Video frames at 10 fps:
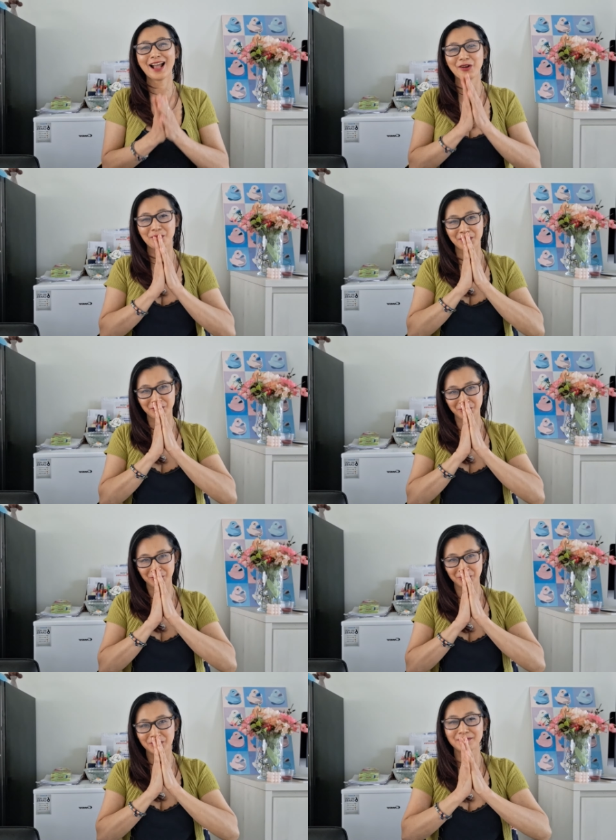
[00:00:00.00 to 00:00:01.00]
ขอบพระคุณ
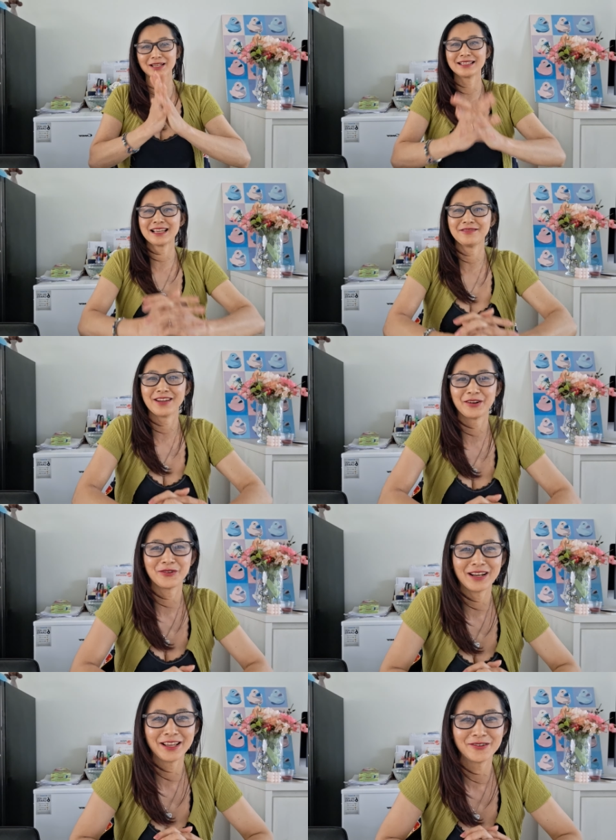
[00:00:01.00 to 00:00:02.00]
ทุก ๆกำลังใจฝากก
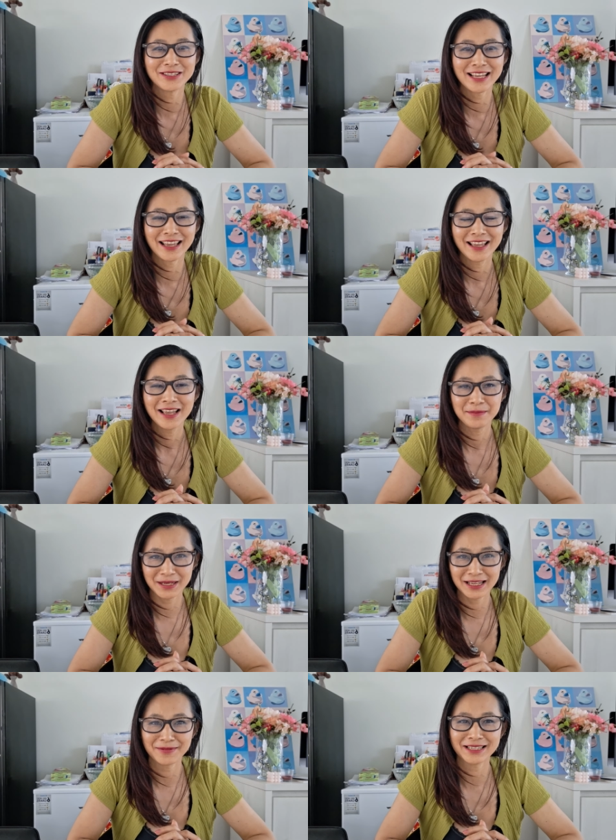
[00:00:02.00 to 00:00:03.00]
ดไลค์กดแชร์เป็
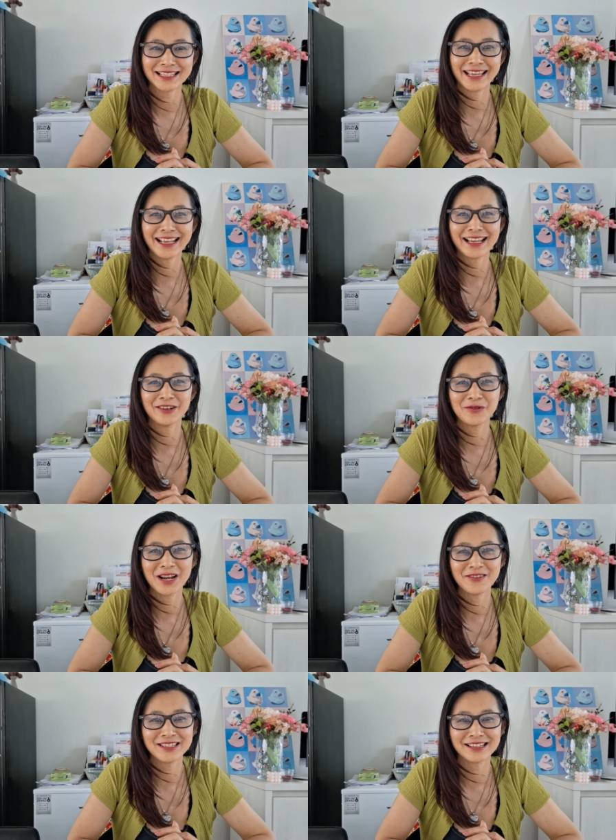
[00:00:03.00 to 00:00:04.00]
นกำลังใจให้กันด้วย
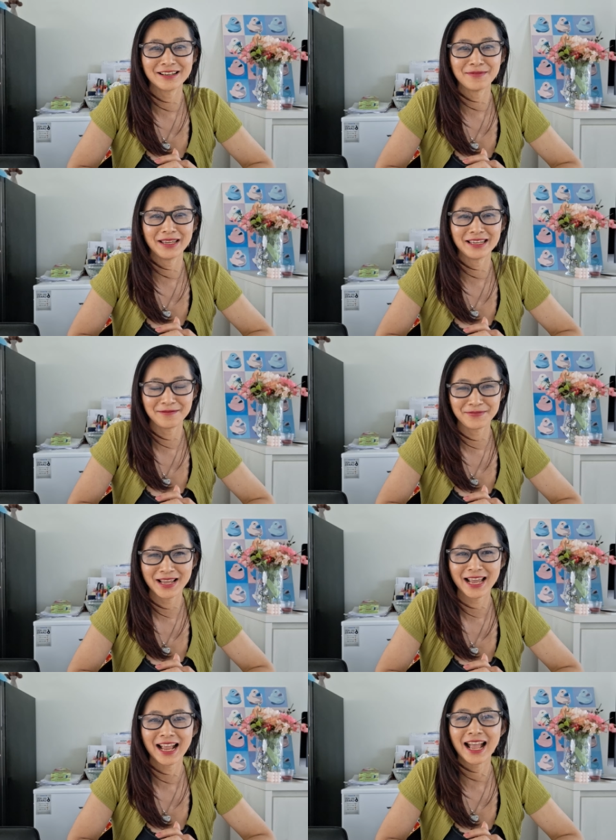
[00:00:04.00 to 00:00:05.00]
แล้วเจอกันใหม่คลิปห
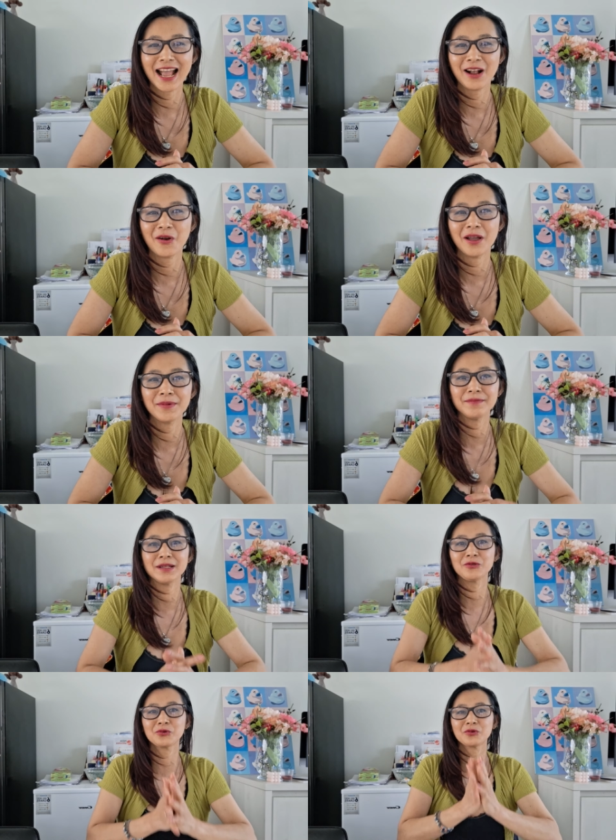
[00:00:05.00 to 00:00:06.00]
น้าค่ะขอให้เพื่
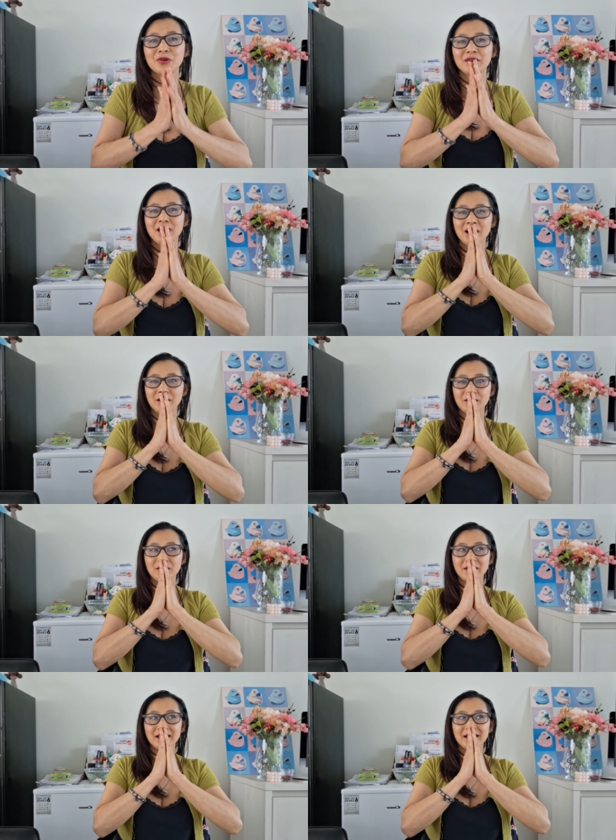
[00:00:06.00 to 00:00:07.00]
อนๆทุกๆคนร
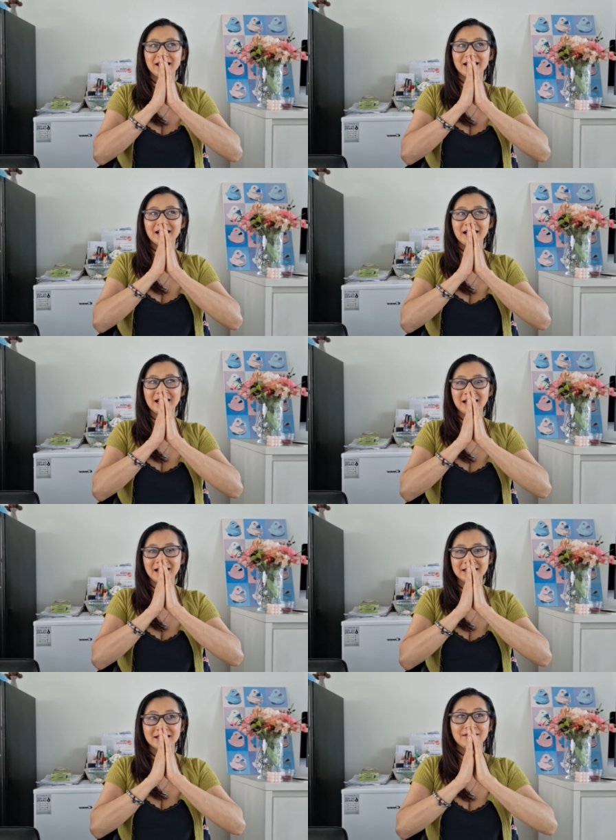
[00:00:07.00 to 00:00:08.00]
วยๆเฮงๆค่ะ
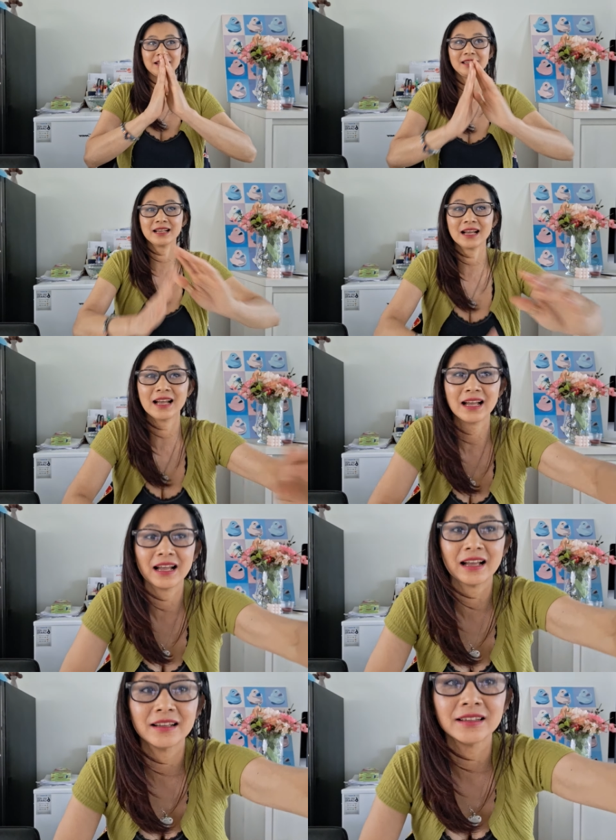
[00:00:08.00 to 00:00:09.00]
สวัสดี
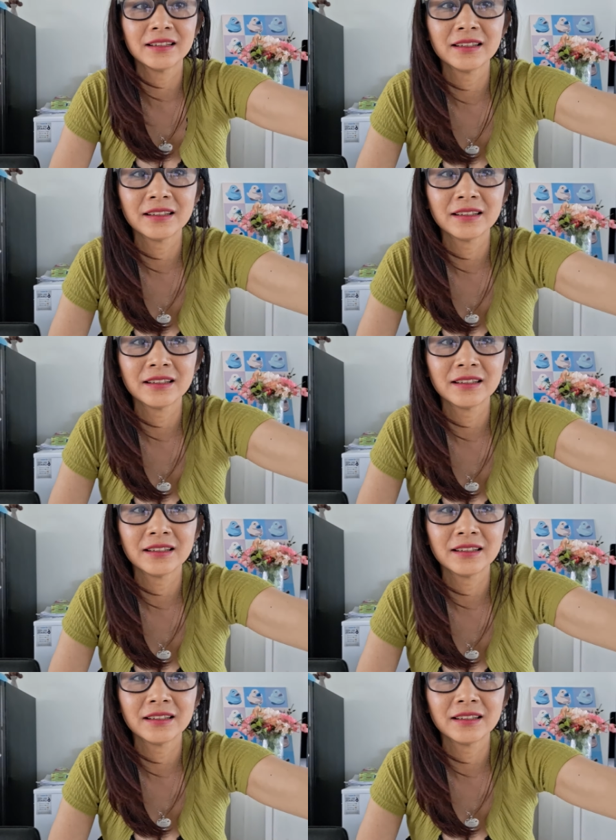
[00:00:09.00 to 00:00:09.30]
ค่ะ